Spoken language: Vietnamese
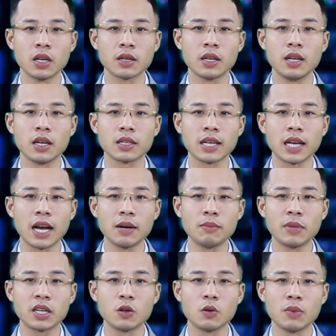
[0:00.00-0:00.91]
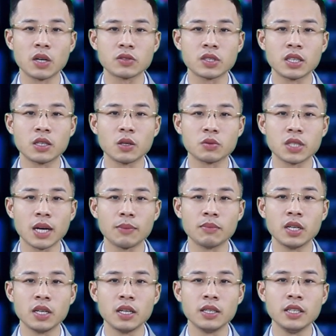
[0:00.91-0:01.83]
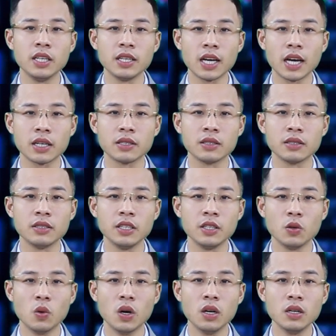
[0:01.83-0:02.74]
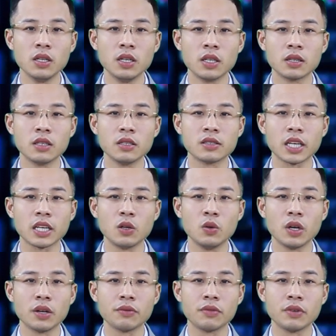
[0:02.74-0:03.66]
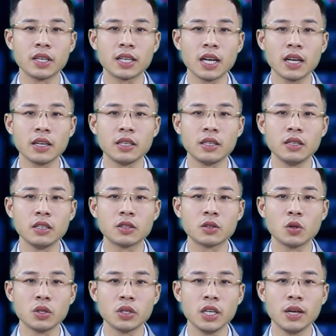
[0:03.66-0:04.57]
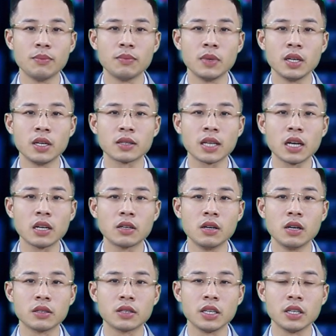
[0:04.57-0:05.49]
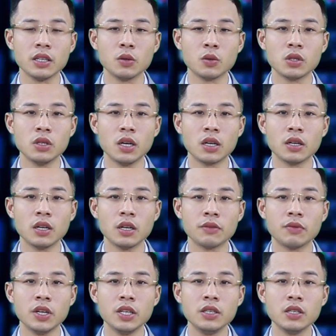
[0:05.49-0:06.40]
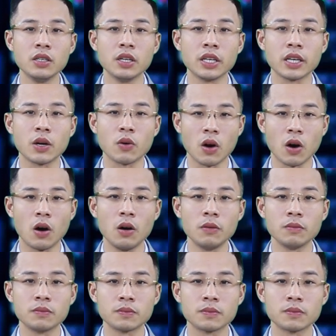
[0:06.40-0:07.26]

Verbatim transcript: Đây là tháng mà đồng bào dân tộc trăm nhịn ăn, nhịn uống, tự rèn luyện với các nghi thức tôn nghiêm, tăng cường tình yêu thương với những người nghèo khó.